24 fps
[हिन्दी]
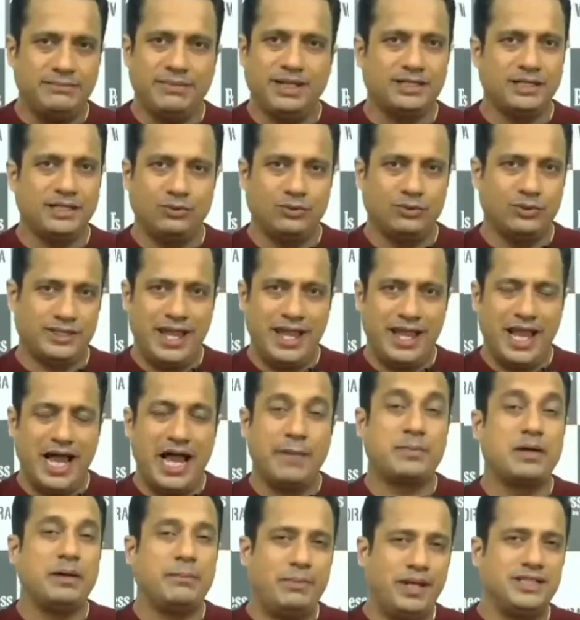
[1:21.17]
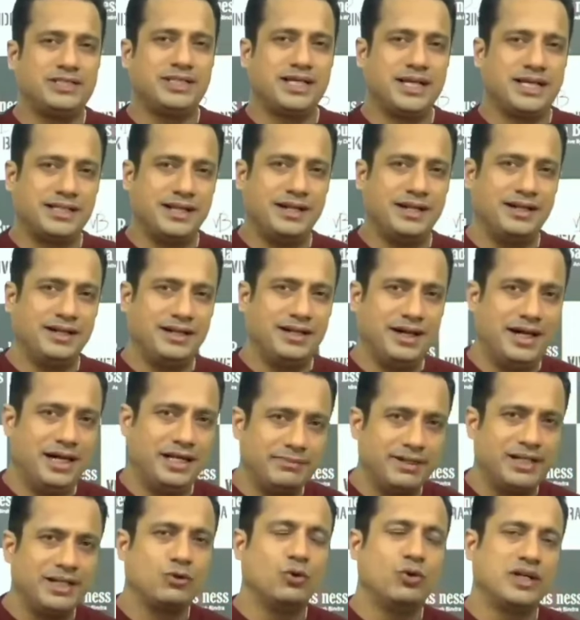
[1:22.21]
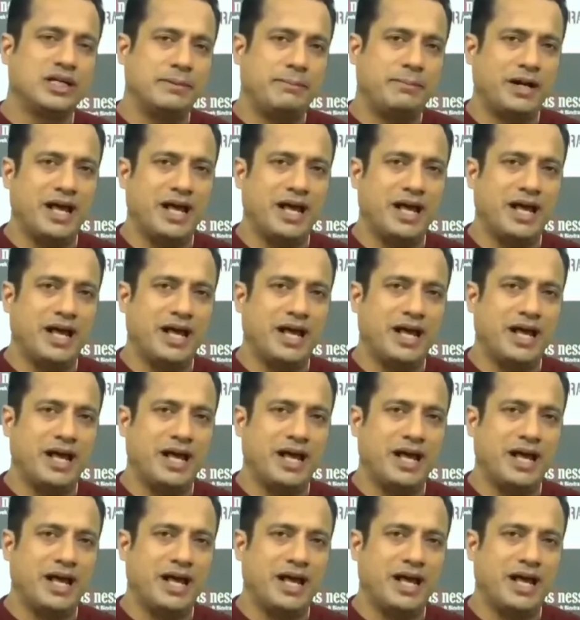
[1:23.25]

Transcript: नहीं मांगते लोगों से आपका प्लेज क्या था आज मैंने खोल के